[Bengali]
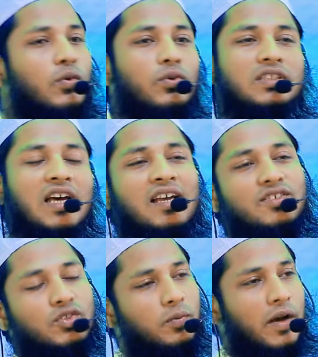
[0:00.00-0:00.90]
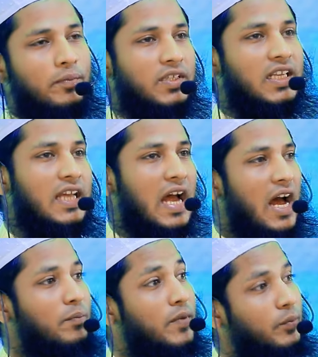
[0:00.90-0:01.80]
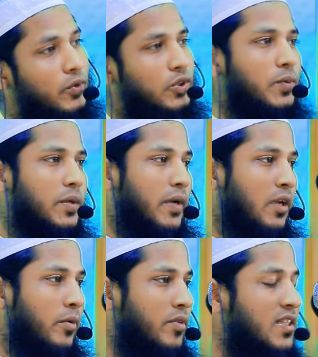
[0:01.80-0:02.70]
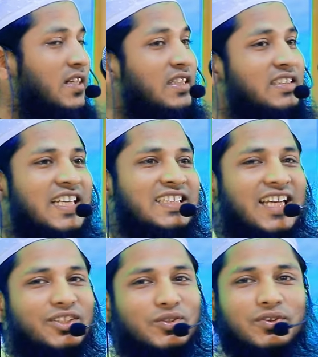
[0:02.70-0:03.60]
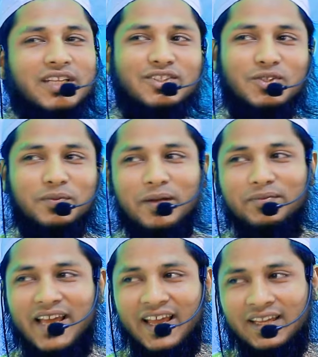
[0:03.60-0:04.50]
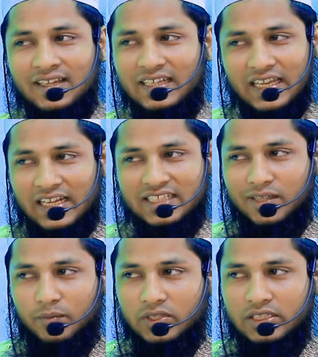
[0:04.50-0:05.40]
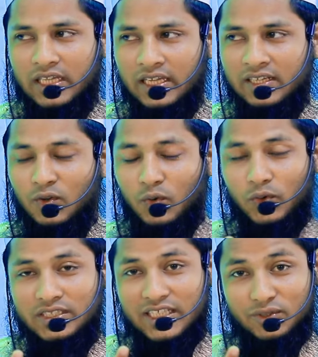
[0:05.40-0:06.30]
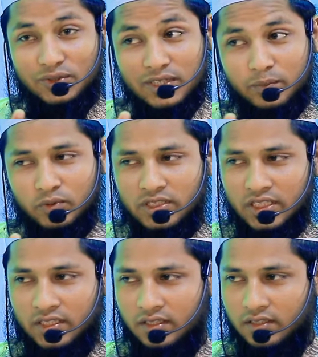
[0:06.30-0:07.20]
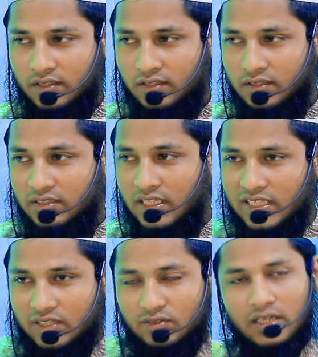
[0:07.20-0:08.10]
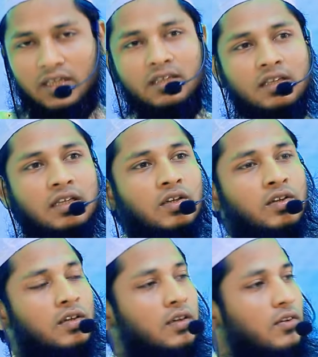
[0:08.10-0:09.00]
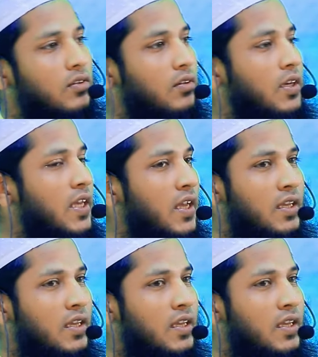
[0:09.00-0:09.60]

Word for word: কথা জবাব দিলে আপনি বুঝবেন ভালোভাবে যেই ছাত্রটা জবাব দেয় ক্লাসের মধ্যে ওই ছাত্রটা বুঝে যে ছাত্র ওই